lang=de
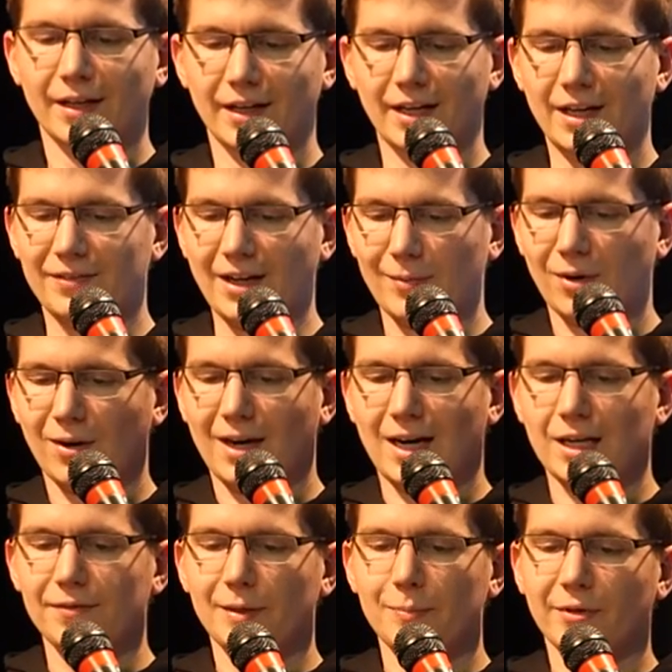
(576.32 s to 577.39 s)
Äh, wir haben auch
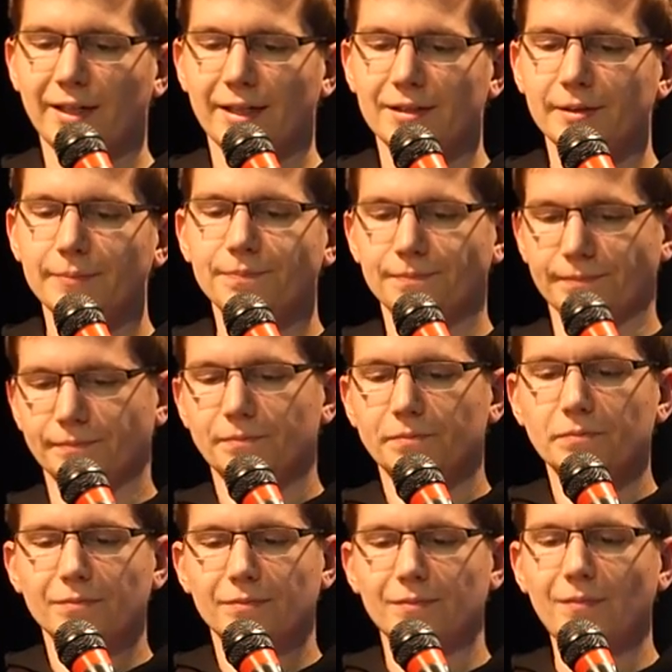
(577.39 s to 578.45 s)
Hardware-Projekte.
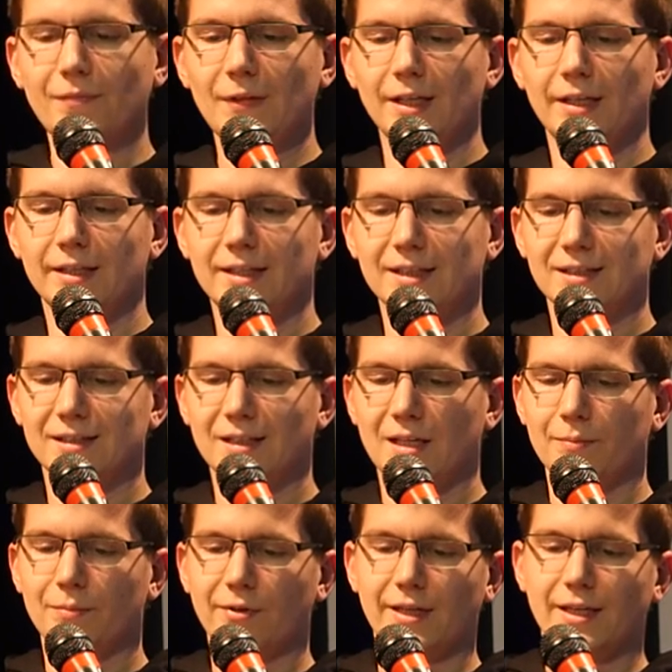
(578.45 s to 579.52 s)
Äh, das ist
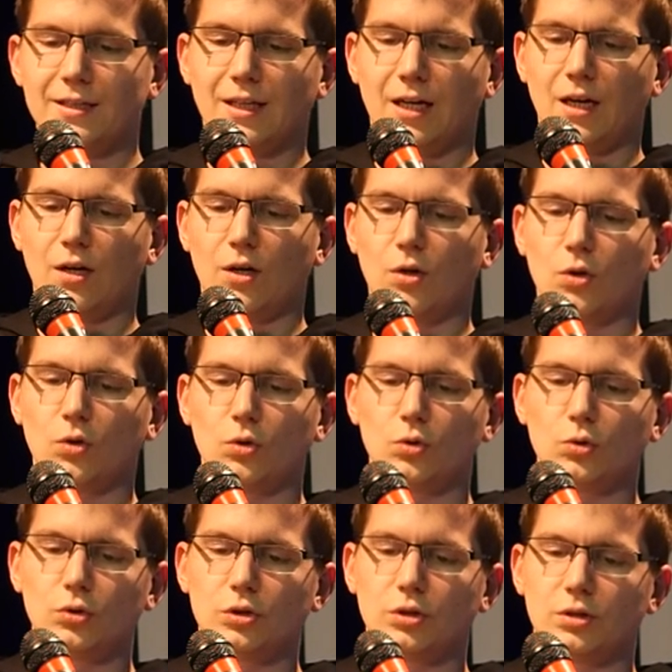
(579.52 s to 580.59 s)
ein Projekt
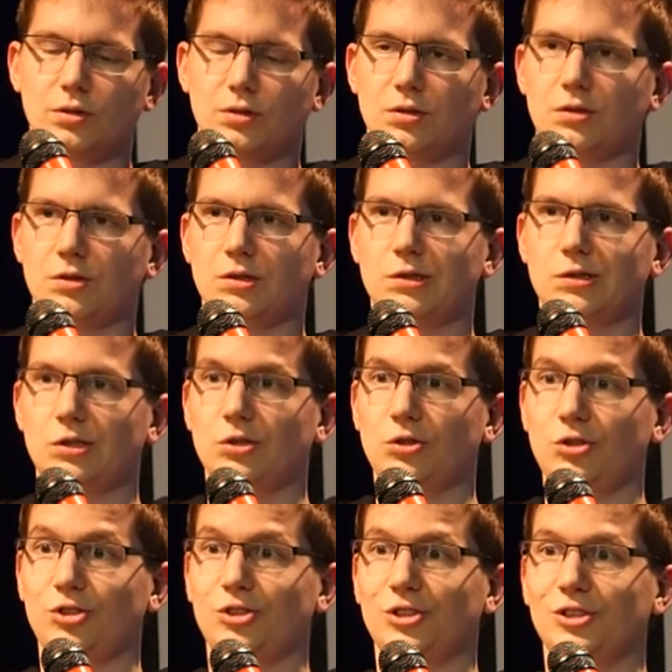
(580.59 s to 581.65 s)
aus
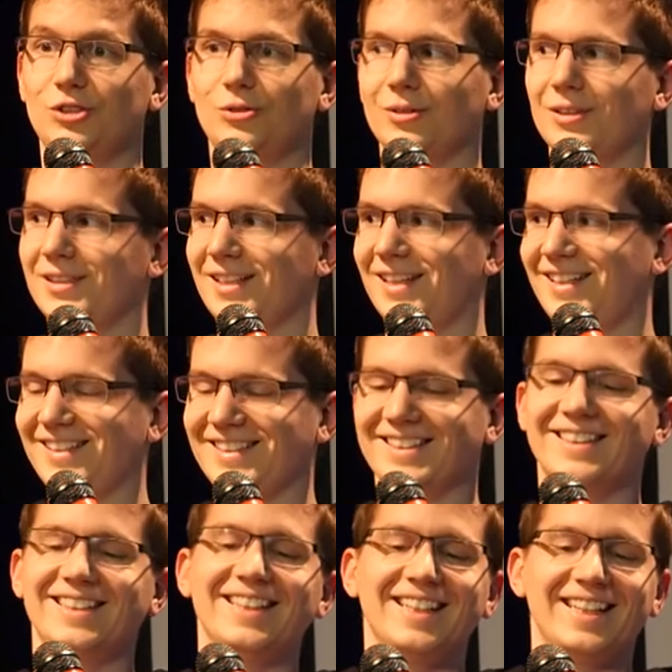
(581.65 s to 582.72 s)
Stuttgart.
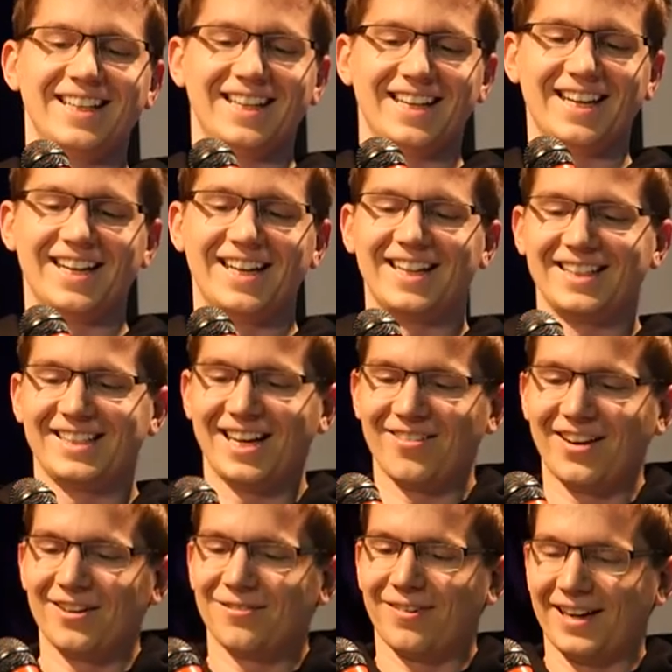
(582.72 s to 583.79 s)
Äh, die haben
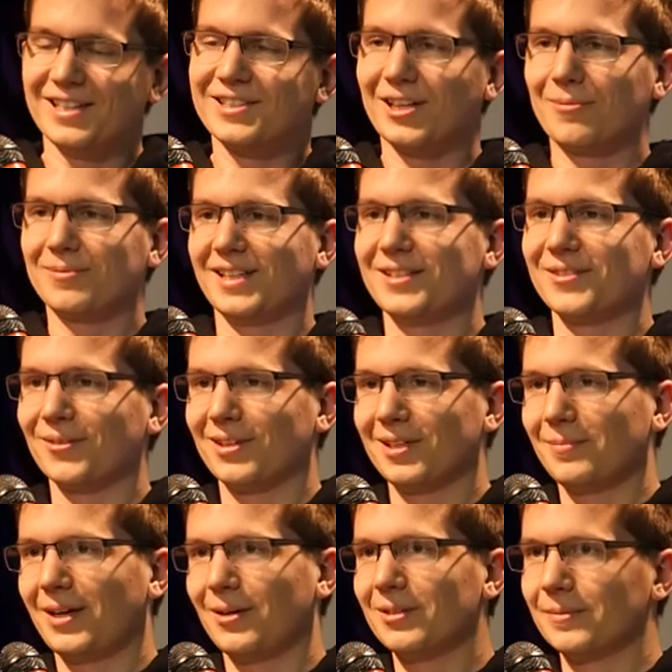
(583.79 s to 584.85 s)
einen Feinstaubsensor
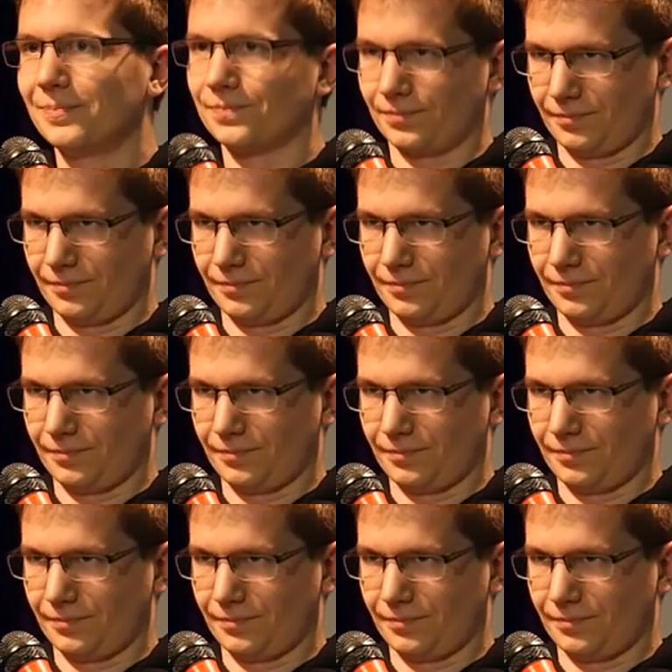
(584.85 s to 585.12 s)
gebaut